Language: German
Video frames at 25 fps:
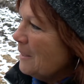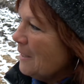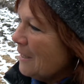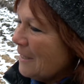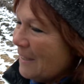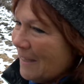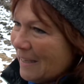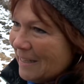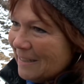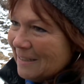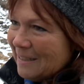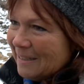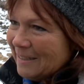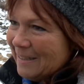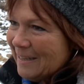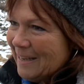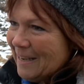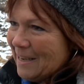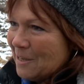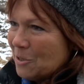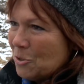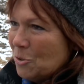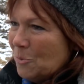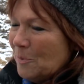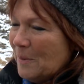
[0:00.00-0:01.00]
den Kindern
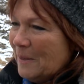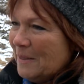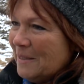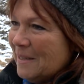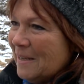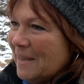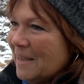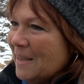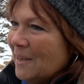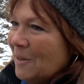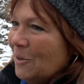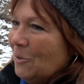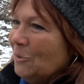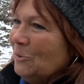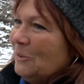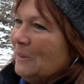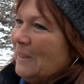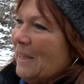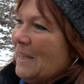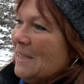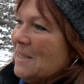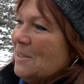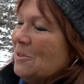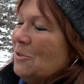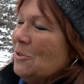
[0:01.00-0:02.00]
herkommen und
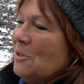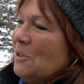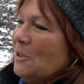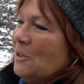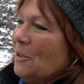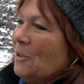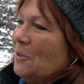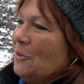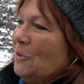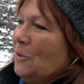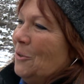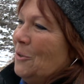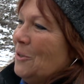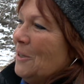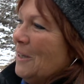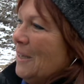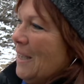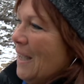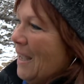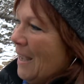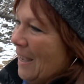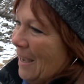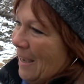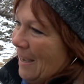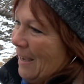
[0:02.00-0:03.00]
das soll ja auch
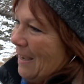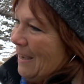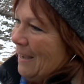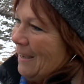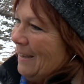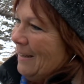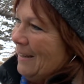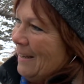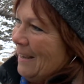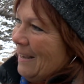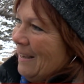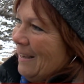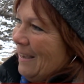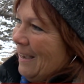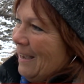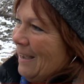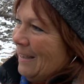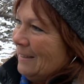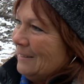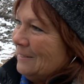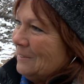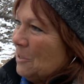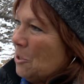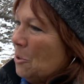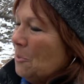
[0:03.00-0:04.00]
eine
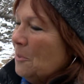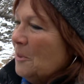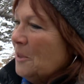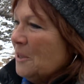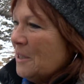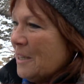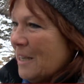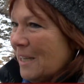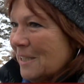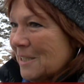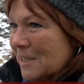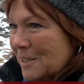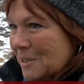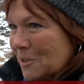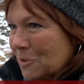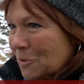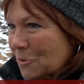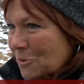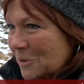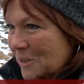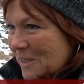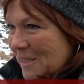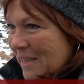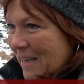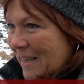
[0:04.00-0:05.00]
Art Kommunikation
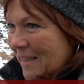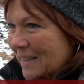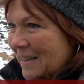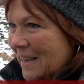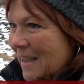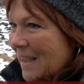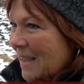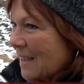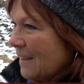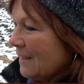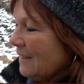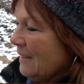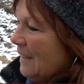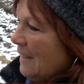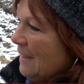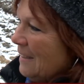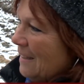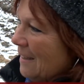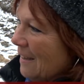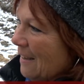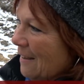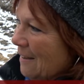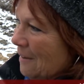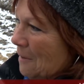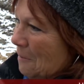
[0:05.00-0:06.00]
sein. Mhm. Denn
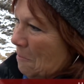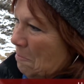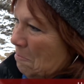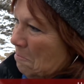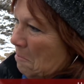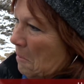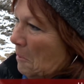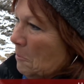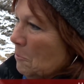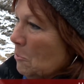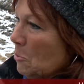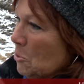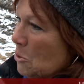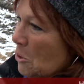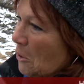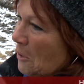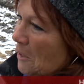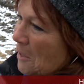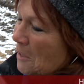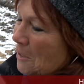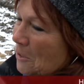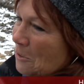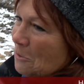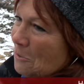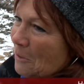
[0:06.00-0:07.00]
man muss ja
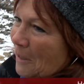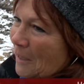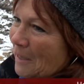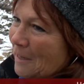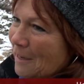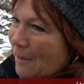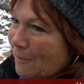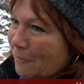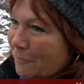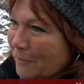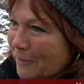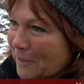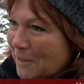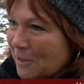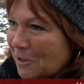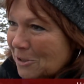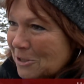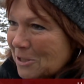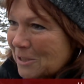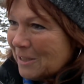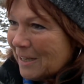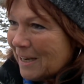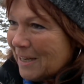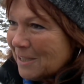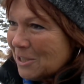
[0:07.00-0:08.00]
nicht nur ein
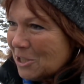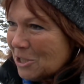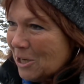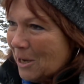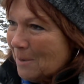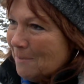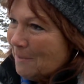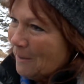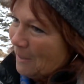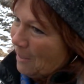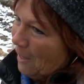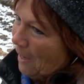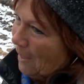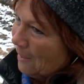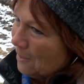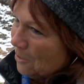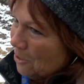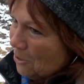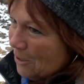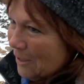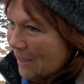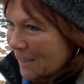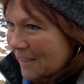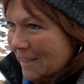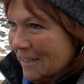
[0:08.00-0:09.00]
Kaffeehaustratsch haben, man kann
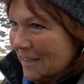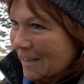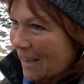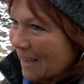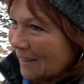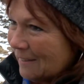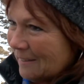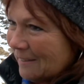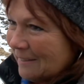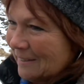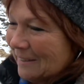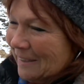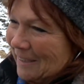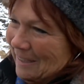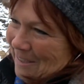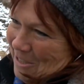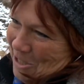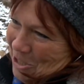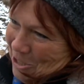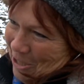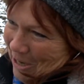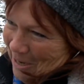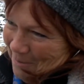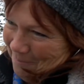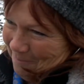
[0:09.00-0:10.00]
ja auch einen
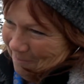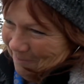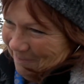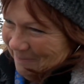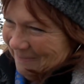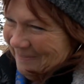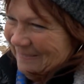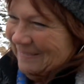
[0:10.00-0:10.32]
Garteltratsch haben.